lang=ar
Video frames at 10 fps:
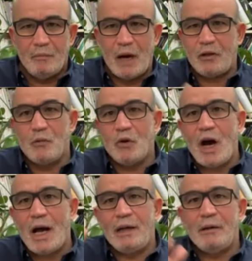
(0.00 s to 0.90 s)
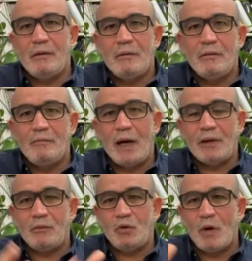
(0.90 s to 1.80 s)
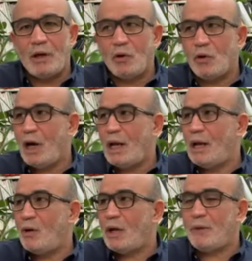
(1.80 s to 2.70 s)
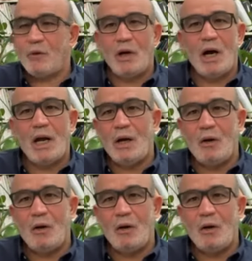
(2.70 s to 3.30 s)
بعضهم رحل بعضهم توارق رحل أو عرب رحل